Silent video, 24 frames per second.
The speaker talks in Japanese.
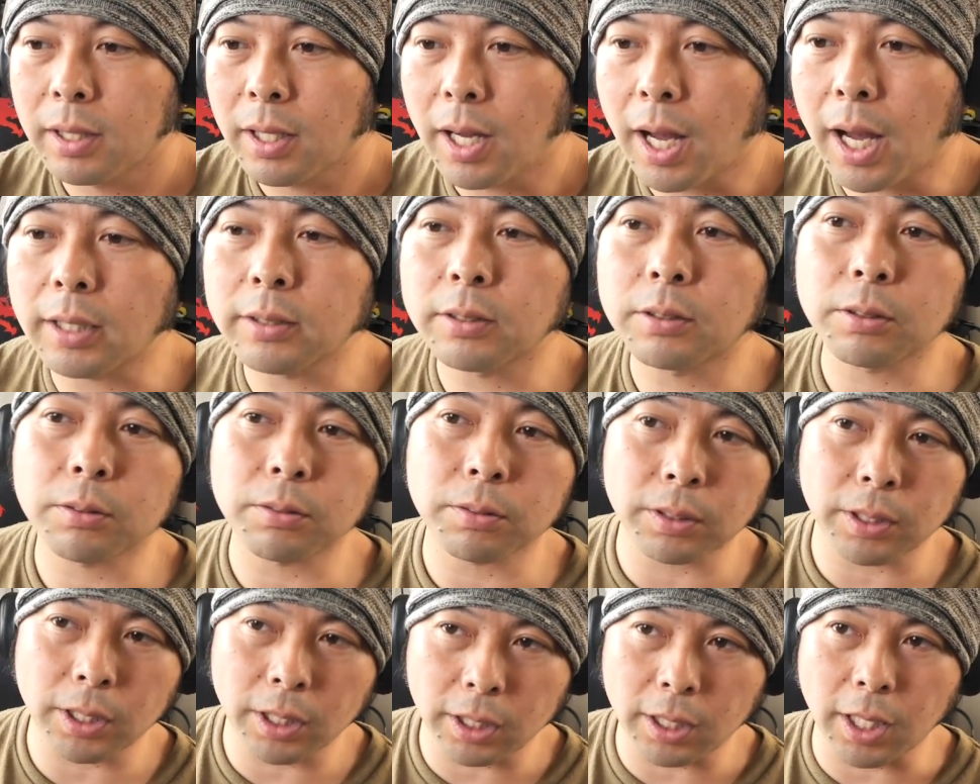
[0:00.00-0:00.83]

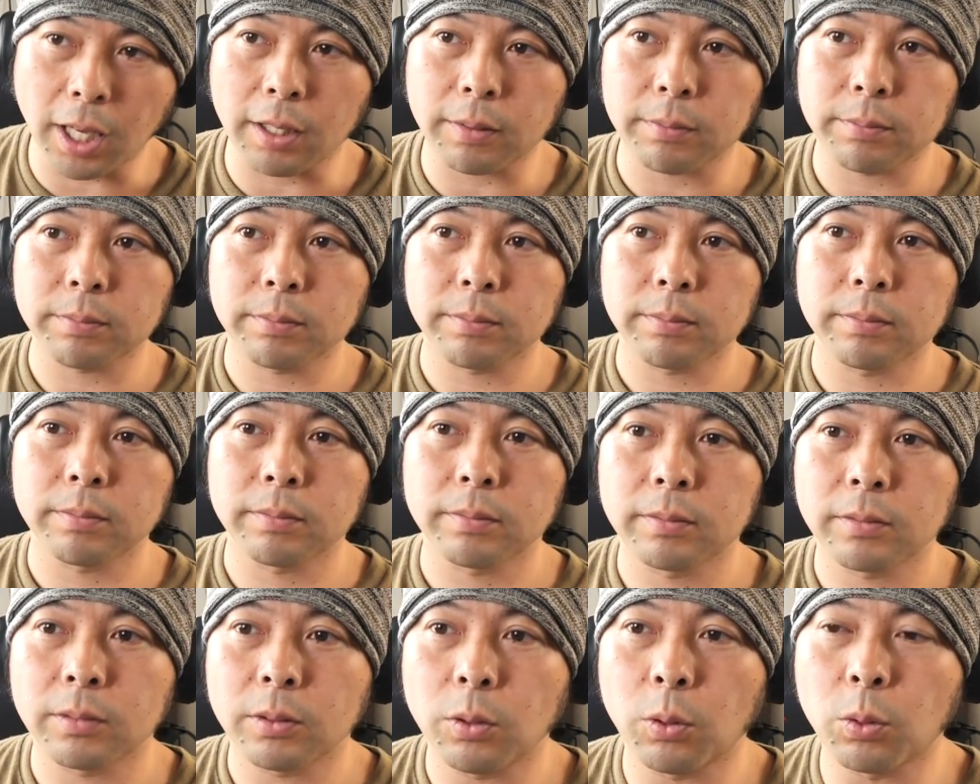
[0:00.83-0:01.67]
ハンズフリーで
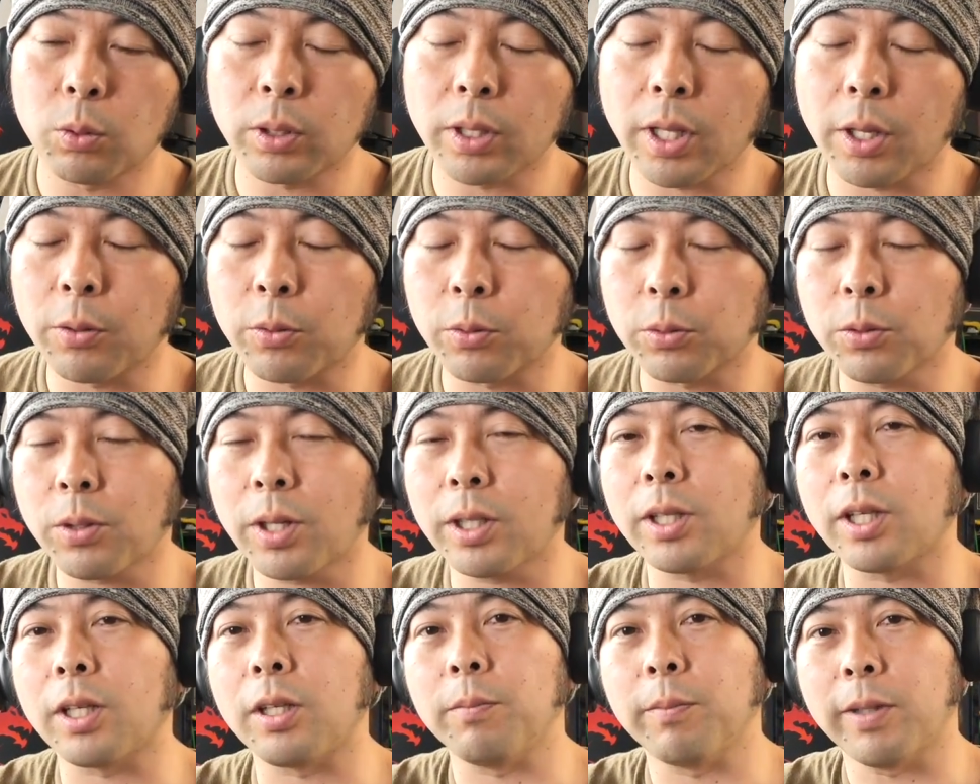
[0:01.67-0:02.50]
行うこと
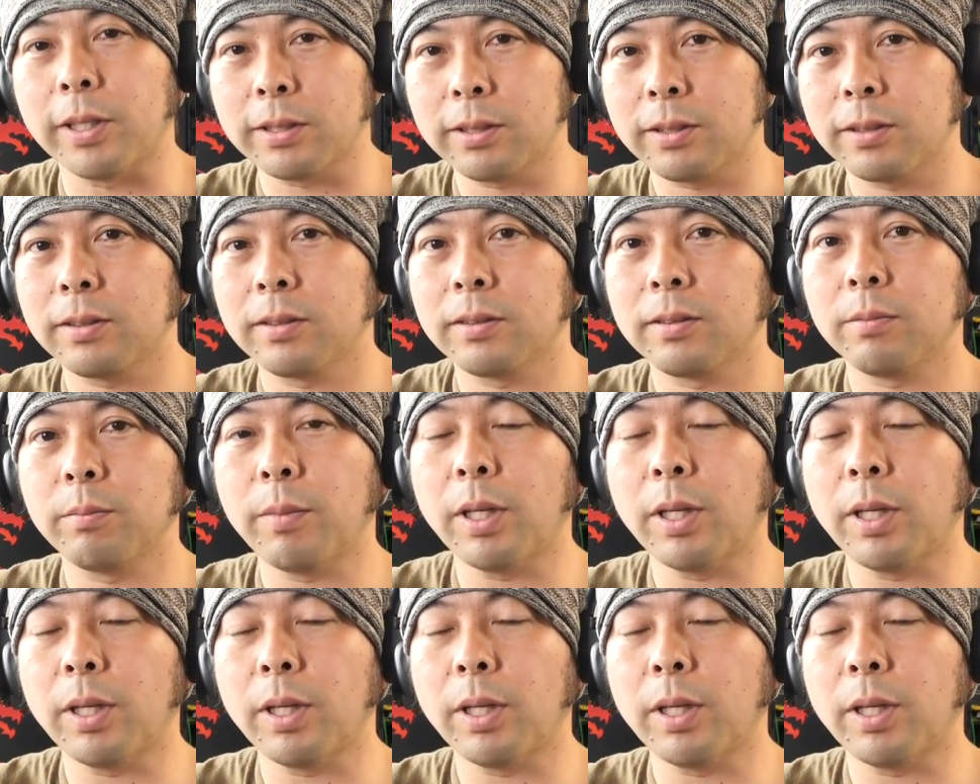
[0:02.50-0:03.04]
ができます